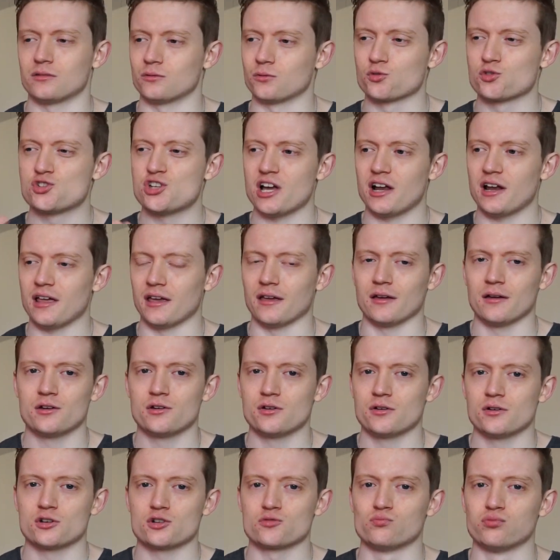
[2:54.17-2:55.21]
Donc j'y allais,
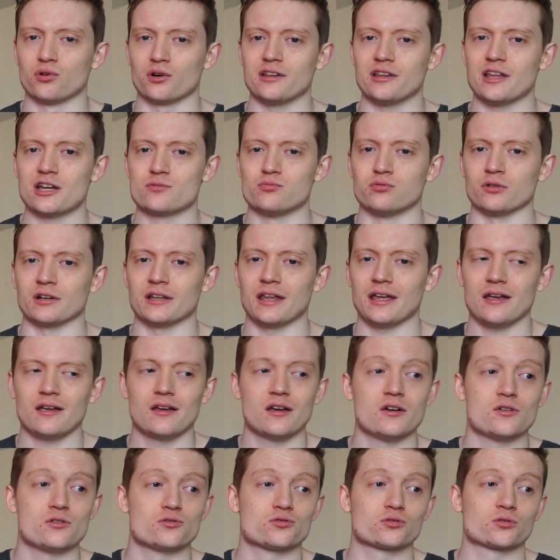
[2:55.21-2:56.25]
je bourrinais, je bourrinais,
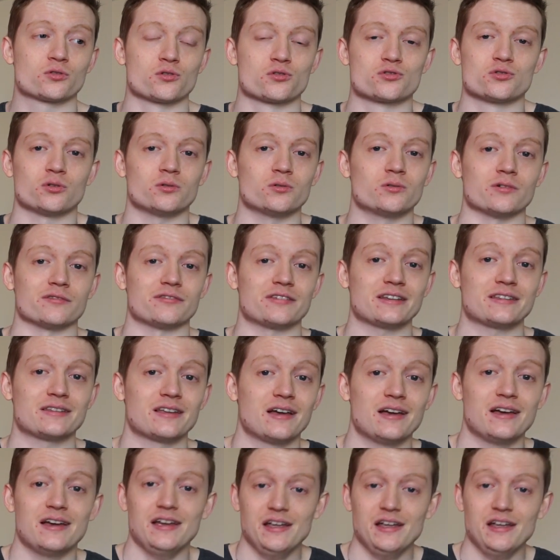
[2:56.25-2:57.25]
jusqu'au jour où en fait